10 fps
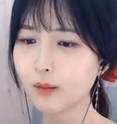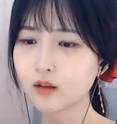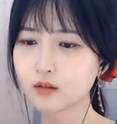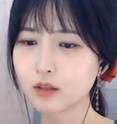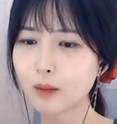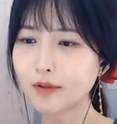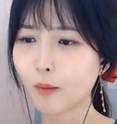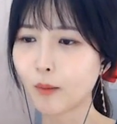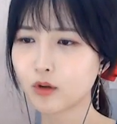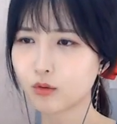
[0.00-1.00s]
한
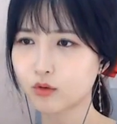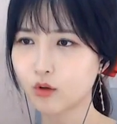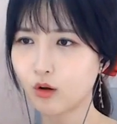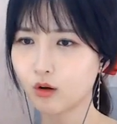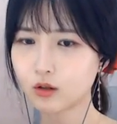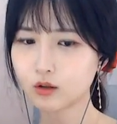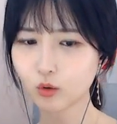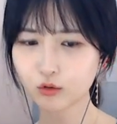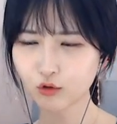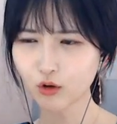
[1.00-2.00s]
3m 앞에서부터 그
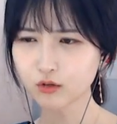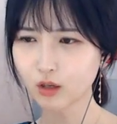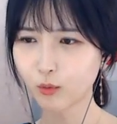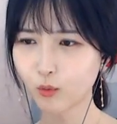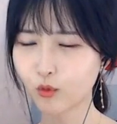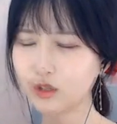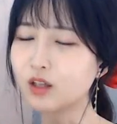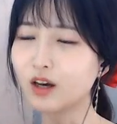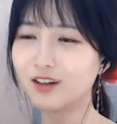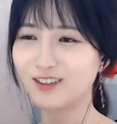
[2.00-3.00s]
손을 뚫어지게 보고
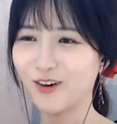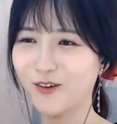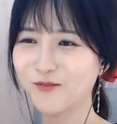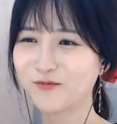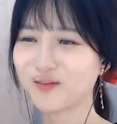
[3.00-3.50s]
인상을 써.